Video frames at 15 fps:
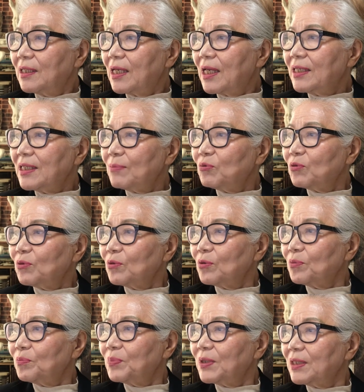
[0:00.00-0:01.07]

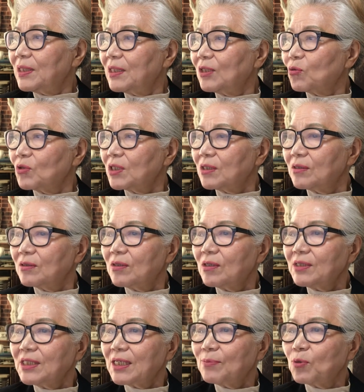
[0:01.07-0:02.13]
AFP 통신은
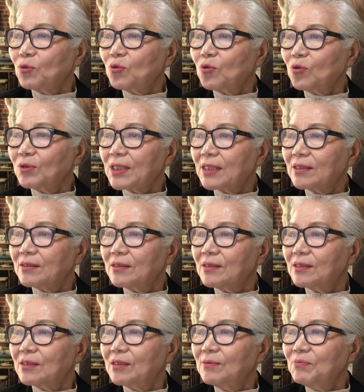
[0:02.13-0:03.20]
러시아 본토
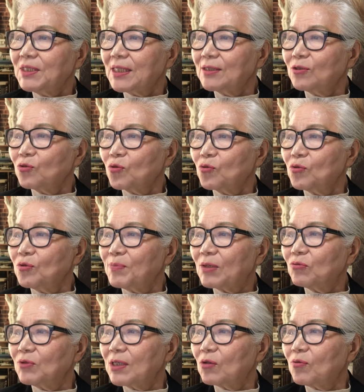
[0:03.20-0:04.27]
타격을 금지하는 조건을
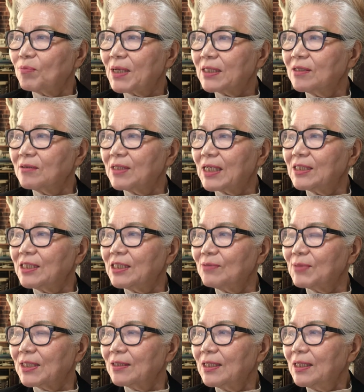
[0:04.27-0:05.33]
바꾼다고 밝힌 건
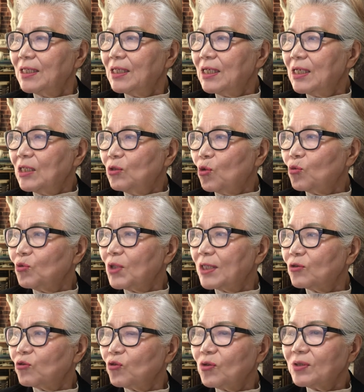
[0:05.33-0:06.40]
아니지만 요구에
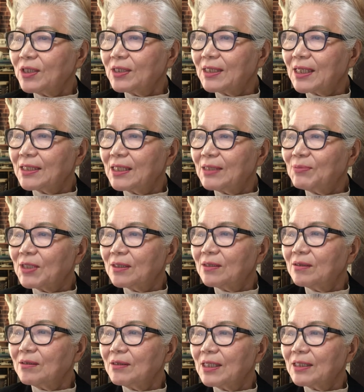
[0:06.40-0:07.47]
수용적이라는 입장을
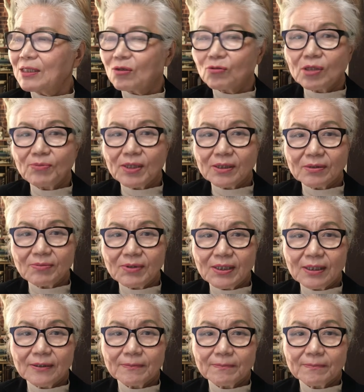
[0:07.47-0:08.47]
드러냈다고 설명했습니다.